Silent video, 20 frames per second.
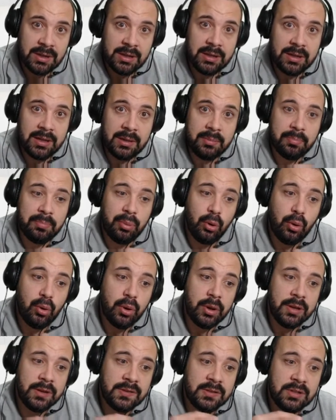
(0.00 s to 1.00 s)

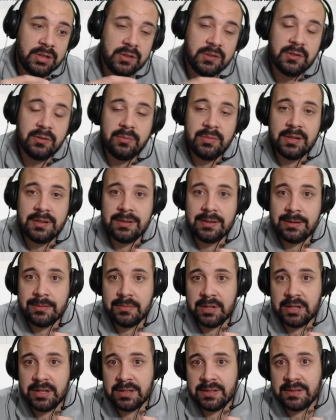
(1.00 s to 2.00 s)
Depois disso, minhas
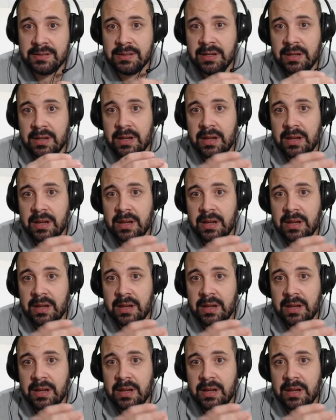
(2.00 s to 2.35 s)
irmãs